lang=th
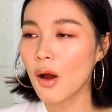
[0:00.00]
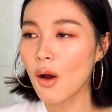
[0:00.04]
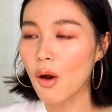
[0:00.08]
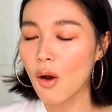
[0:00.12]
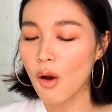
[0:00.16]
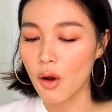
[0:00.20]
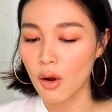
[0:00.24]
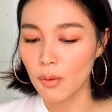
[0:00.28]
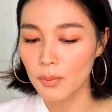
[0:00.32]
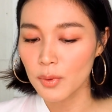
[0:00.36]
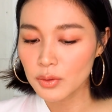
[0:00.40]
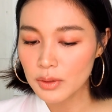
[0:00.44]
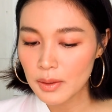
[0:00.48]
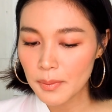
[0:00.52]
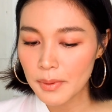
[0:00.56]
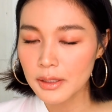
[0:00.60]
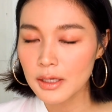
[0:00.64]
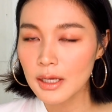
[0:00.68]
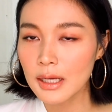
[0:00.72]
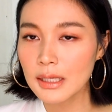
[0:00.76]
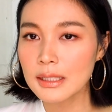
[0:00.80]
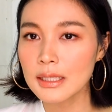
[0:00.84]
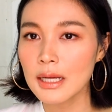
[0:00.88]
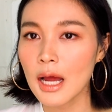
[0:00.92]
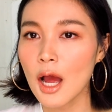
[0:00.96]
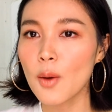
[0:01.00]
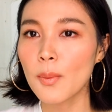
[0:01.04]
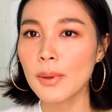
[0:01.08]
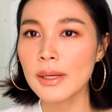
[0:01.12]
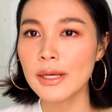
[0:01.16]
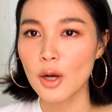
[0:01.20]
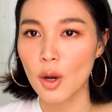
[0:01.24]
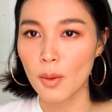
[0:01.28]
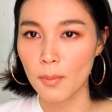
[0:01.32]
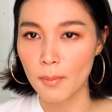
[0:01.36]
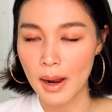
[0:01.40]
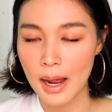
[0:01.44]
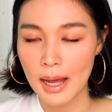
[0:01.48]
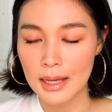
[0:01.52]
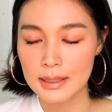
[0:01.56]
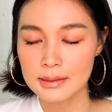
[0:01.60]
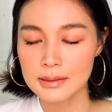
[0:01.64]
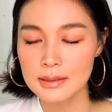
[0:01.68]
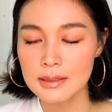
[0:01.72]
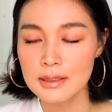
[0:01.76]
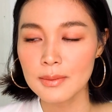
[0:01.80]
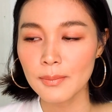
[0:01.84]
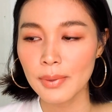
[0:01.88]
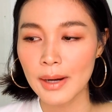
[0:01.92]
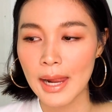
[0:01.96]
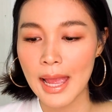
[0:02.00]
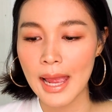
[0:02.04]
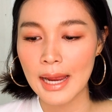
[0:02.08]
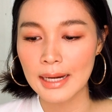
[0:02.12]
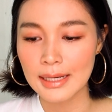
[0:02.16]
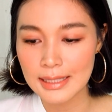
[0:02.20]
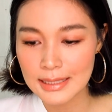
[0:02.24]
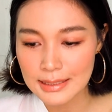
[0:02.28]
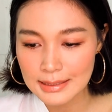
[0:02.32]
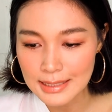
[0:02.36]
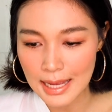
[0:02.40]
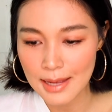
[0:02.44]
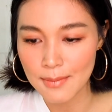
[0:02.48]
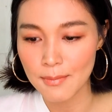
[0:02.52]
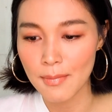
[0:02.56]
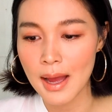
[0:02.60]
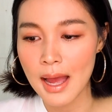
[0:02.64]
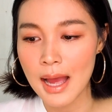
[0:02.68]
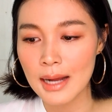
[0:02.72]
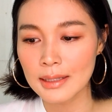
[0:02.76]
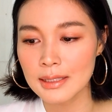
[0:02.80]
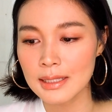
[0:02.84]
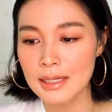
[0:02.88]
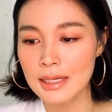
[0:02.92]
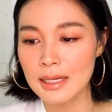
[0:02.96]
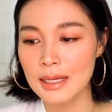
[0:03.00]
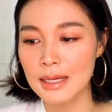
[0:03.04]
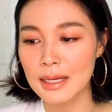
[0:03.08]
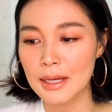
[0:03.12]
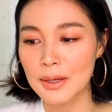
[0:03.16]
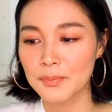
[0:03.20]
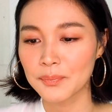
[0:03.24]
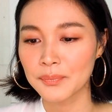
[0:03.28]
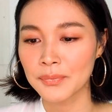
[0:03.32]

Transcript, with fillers: ของ Beauty Blender ที่เขาผลิตออกมา ซึ่งแพรดีใจมากที่